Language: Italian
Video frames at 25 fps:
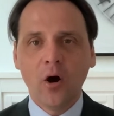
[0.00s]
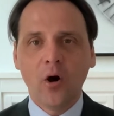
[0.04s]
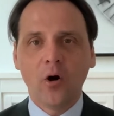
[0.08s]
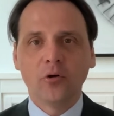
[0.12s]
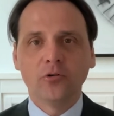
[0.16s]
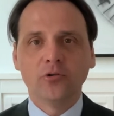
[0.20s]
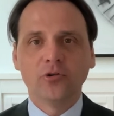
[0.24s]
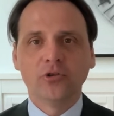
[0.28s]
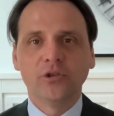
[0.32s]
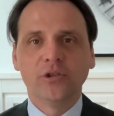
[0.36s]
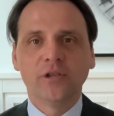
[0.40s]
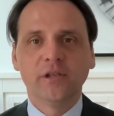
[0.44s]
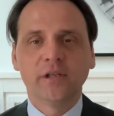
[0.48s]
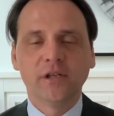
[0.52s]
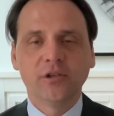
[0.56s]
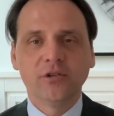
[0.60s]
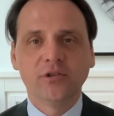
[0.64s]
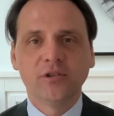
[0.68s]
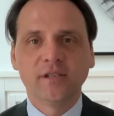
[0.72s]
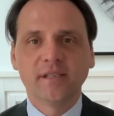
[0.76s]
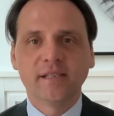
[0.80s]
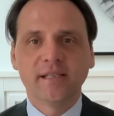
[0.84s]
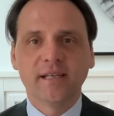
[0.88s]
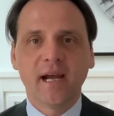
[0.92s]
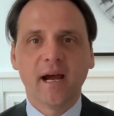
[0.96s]
oggi
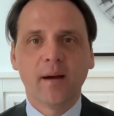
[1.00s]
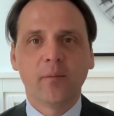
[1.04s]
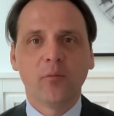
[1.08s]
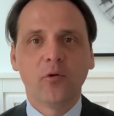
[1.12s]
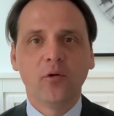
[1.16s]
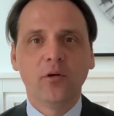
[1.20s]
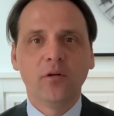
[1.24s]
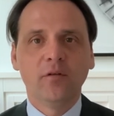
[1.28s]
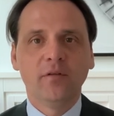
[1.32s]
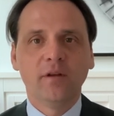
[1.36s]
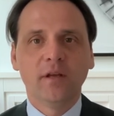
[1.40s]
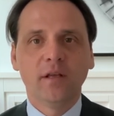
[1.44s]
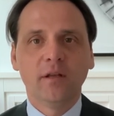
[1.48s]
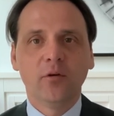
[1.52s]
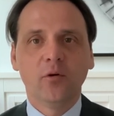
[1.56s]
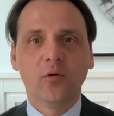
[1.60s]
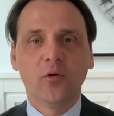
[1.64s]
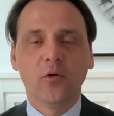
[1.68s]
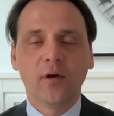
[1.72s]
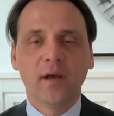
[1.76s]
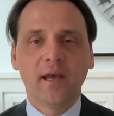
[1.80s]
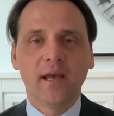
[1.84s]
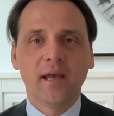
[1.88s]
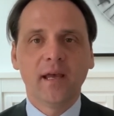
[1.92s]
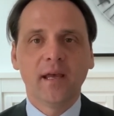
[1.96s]
registriamo il
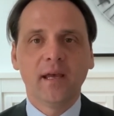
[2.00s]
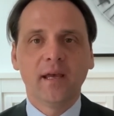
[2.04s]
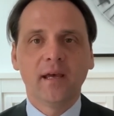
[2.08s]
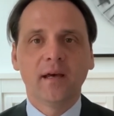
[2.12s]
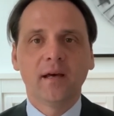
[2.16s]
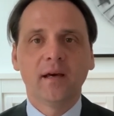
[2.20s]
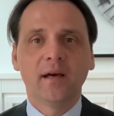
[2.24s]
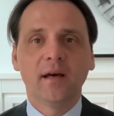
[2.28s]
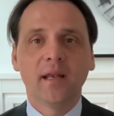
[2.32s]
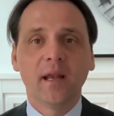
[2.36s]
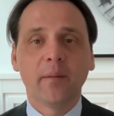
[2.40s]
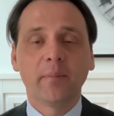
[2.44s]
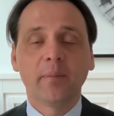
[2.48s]
video e eh,